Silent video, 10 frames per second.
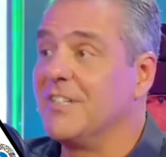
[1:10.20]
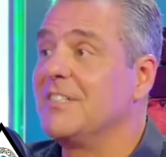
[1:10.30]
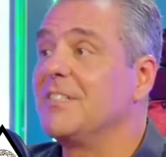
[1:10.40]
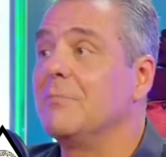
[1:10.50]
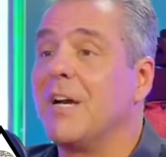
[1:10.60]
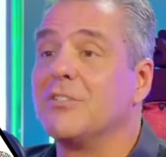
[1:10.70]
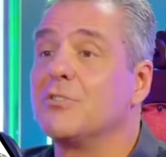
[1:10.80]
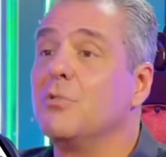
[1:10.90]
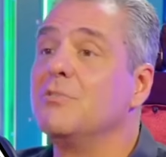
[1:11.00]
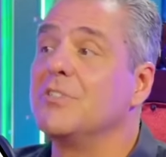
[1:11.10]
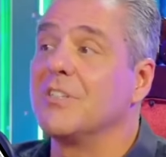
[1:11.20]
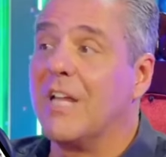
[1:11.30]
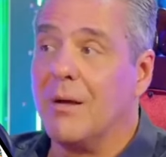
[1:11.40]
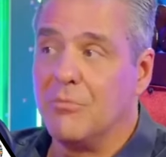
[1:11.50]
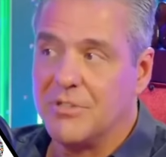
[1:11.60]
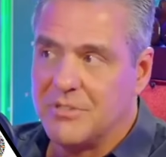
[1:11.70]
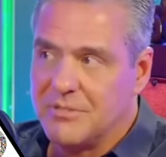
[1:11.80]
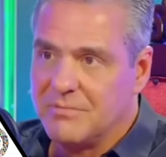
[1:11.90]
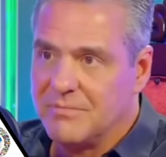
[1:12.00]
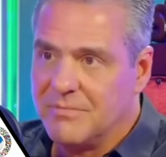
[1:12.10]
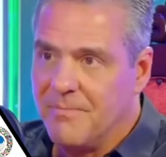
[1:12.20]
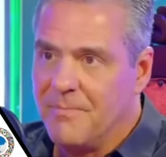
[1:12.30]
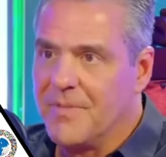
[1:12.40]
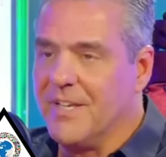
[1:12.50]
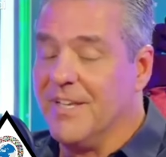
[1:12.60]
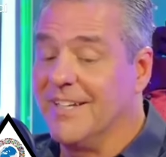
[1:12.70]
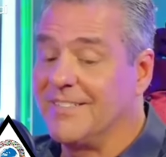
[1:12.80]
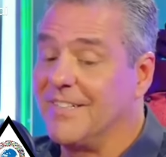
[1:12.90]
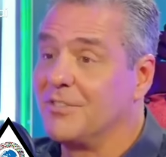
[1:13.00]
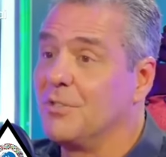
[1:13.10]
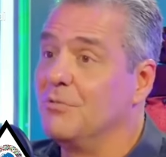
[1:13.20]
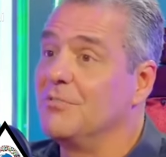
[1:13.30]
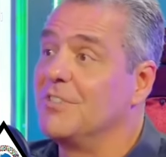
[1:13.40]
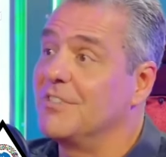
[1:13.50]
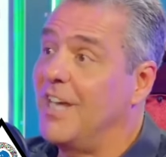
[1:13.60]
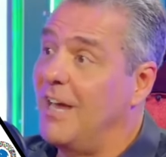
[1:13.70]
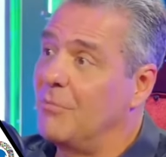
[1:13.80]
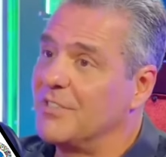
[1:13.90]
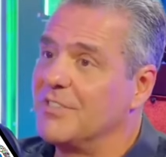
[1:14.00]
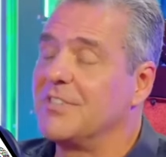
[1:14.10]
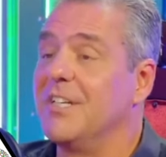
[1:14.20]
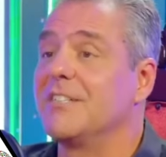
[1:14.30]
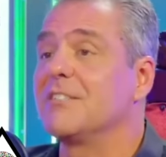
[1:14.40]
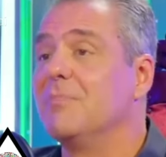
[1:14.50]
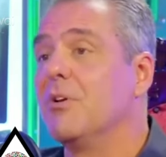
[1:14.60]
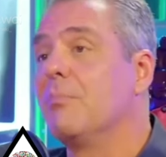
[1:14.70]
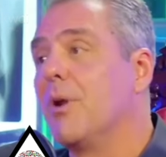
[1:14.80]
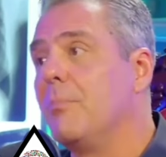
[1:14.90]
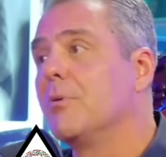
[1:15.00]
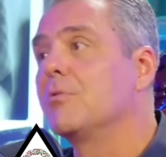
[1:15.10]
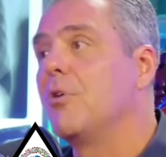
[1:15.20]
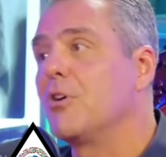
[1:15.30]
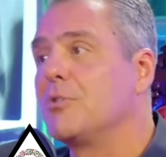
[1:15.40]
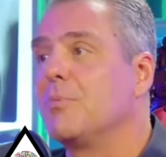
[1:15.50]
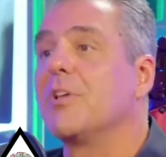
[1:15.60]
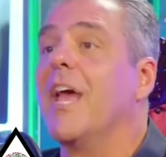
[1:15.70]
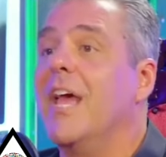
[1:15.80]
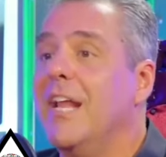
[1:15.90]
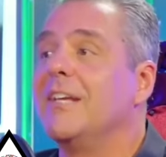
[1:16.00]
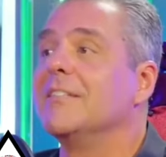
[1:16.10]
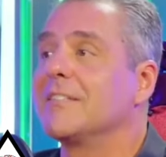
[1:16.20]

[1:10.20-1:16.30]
que existem mais 11 tábuas. E essas 11 tábuas, escritas pelo próprio Tote, porque é ele que